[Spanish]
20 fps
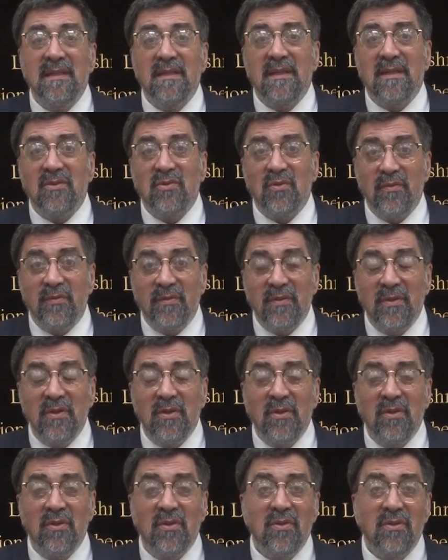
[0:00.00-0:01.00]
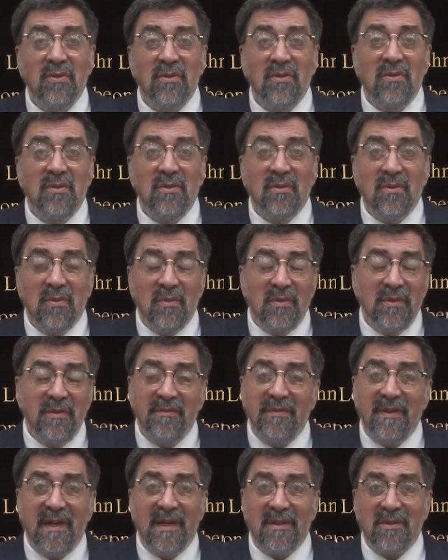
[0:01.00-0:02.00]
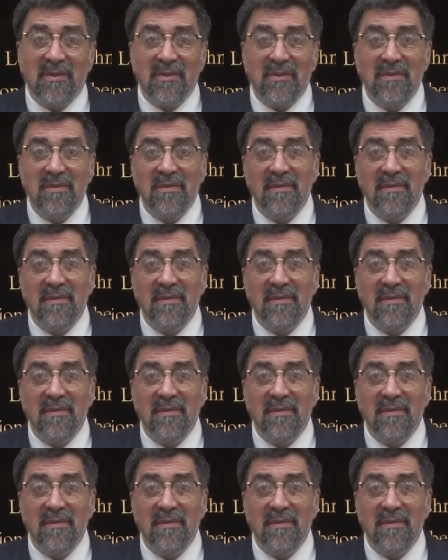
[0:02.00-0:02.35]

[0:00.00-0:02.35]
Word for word: que sufrió un infarto.